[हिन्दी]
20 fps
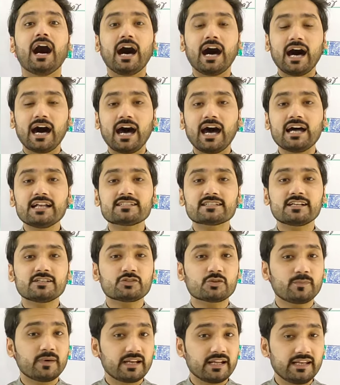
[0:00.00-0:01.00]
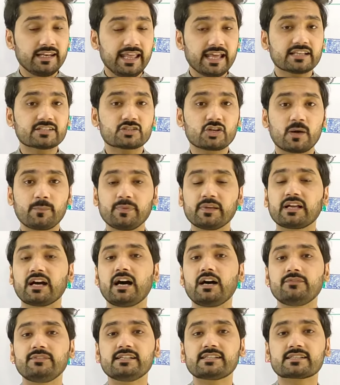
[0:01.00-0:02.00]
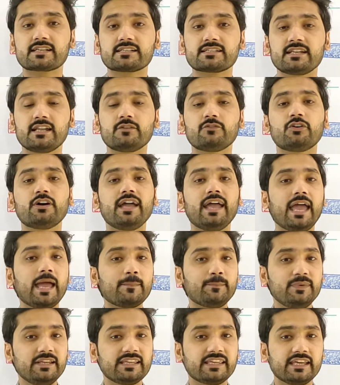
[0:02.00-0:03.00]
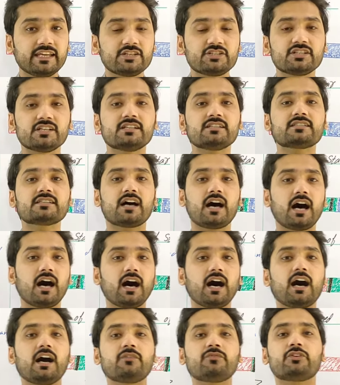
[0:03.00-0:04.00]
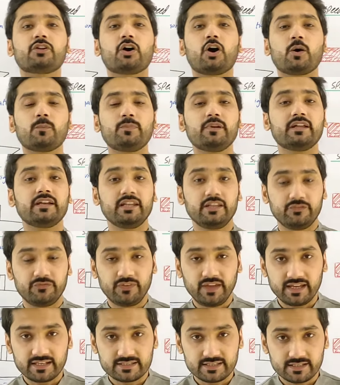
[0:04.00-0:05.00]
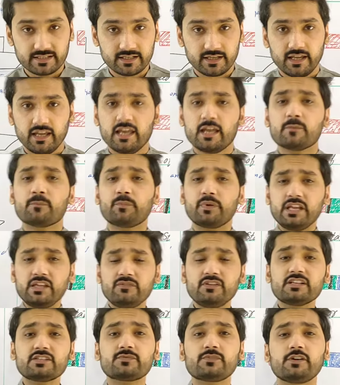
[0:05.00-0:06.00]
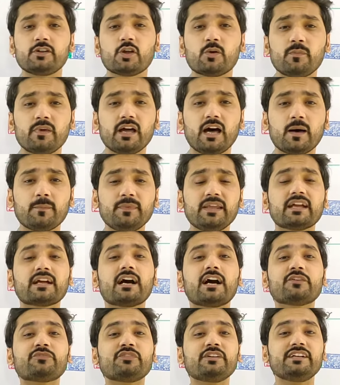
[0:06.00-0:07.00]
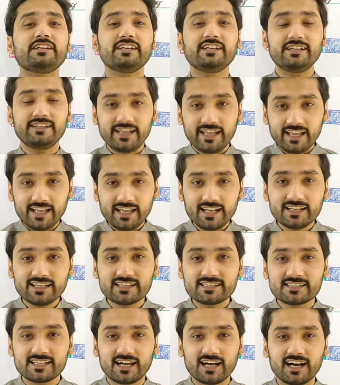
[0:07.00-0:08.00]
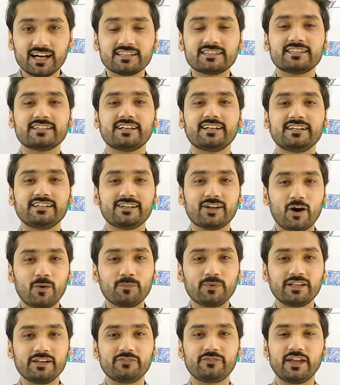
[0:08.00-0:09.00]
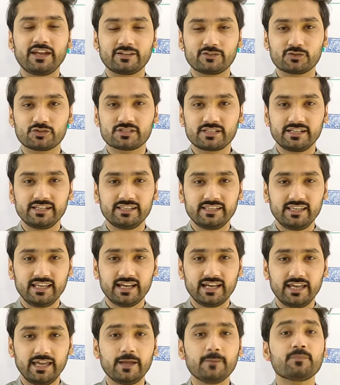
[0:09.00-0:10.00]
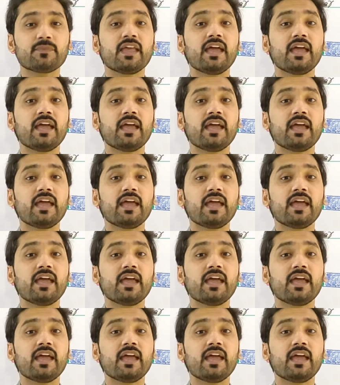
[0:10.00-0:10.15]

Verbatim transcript: आज का जो हमारा नेक्स्ट टॉपिक ऑफ डिस्कशन है वो है एप्लीकेशंस ऑफ डॉपलर इफ़ेक्ट प्रीवियस वीडियो में हमने काफ़ी डिटेल के साथ डॉपलर इफ़ेक्ट को स्टडी किया है